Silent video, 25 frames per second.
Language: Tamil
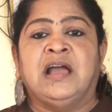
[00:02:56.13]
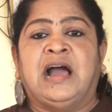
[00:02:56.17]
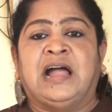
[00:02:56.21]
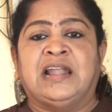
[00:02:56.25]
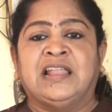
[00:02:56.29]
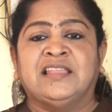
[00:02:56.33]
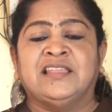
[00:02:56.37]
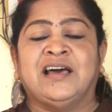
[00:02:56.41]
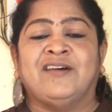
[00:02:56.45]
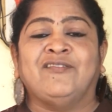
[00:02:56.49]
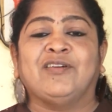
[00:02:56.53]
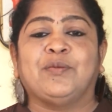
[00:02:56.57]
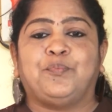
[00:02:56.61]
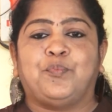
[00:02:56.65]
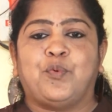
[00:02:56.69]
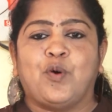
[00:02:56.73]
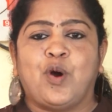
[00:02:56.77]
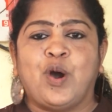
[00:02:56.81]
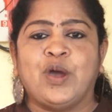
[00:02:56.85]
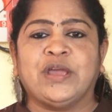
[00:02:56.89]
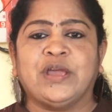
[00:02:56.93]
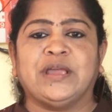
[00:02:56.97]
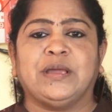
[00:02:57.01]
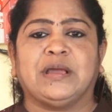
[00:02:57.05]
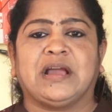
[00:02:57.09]
அல்லது அவர்
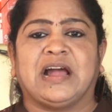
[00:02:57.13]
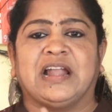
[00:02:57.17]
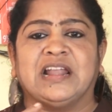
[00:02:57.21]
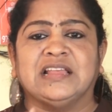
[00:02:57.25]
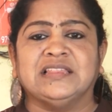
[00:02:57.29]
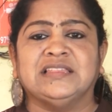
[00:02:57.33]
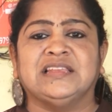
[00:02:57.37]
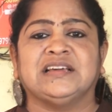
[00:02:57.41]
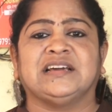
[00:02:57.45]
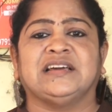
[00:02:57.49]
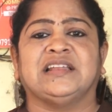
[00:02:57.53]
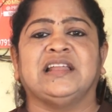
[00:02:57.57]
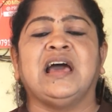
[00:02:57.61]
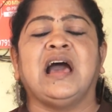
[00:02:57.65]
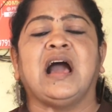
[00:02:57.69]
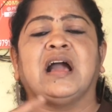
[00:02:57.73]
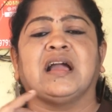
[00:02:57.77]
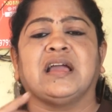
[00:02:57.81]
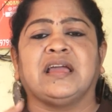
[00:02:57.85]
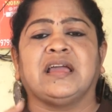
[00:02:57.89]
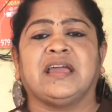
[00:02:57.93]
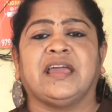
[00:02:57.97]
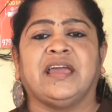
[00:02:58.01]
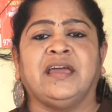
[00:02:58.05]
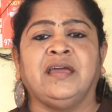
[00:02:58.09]
போய் கலந்துக்கிற
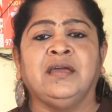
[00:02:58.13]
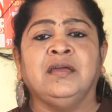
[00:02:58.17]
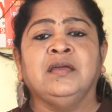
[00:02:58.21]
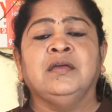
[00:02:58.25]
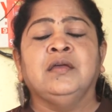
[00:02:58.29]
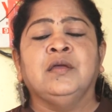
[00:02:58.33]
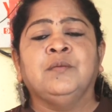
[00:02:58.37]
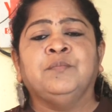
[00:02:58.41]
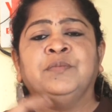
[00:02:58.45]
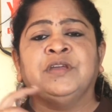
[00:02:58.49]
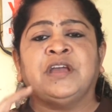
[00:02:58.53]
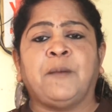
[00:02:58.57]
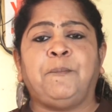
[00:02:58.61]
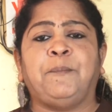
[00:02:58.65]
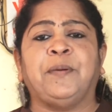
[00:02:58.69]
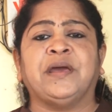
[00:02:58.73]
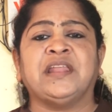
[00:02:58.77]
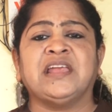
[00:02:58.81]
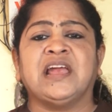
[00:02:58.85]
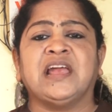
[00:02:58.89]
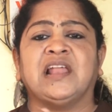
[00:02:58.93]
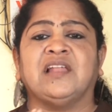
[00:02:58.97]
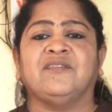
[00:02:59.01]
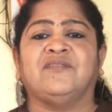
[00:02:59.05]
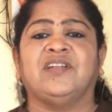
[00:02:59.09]
அங்கே
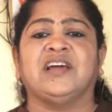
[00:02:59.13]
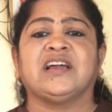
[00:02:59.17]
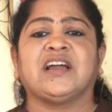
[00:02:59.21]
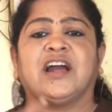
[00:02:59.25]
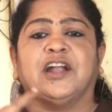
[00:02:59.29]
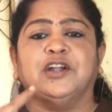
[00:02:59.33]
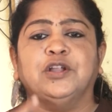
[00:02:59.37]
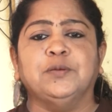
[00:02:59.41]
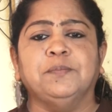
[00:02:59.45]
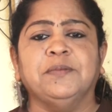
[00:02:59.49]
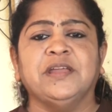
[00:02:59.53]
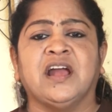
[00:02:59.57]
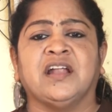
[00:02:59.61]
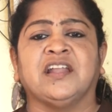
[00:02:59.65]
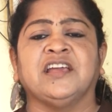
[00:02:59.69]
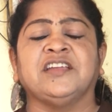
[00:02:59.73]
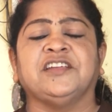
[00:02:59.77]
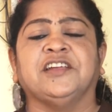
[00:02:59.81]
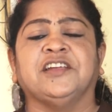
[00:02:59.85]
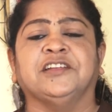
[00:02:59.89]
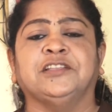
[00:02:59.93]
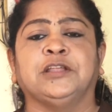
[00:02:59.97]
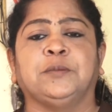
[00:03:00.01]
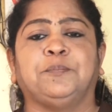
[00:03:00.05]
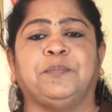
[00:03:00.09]
மிகப்பெரிய அளவில் கடுமையான
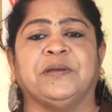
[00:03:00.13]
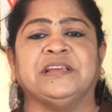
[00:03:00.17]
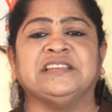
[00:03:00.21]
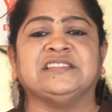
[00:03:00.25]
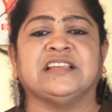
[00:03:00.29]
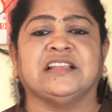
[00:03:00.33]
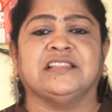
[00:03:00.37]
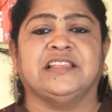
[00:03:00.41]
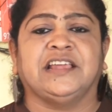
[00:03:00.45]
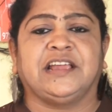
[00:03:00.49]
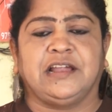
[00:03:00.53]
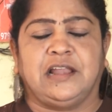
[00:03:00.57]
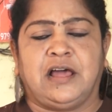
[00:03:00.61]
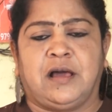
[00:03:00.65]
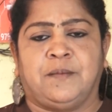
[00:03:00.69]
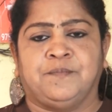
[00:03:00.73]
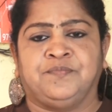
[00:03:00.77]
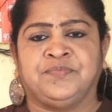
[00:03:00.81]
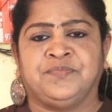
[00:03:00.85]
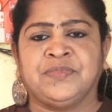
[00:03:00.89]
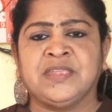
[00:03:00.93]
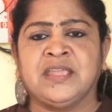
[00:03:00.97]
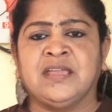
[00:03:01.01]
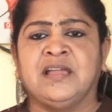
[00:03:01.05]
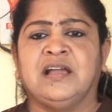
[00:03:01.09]
எதிர்ப்பை சந்திக்கலாம்
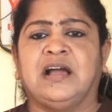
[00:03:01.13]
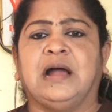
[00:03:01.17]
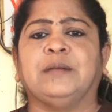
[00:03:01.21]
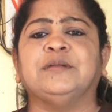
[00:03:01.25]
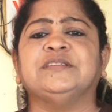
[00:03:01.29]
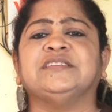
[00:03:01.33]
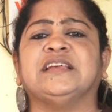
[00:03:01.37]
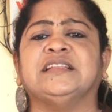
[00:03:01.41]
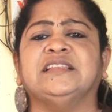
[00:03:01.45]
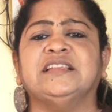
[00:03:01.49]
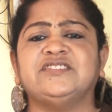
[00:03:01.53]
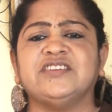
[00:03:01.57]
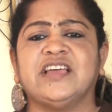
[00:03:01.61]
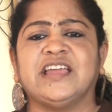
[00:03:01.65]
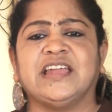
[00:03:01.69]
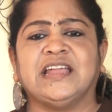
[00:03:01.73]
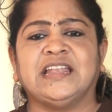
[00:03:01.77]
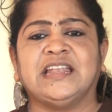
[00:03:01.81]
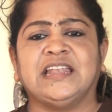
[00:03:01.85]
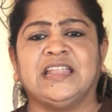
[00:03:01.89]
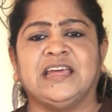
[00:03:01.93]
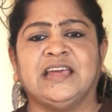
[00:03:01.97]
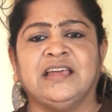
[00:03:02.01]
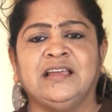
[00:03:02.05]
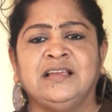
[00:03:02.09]
அப்படி சந்தித்தா என்ன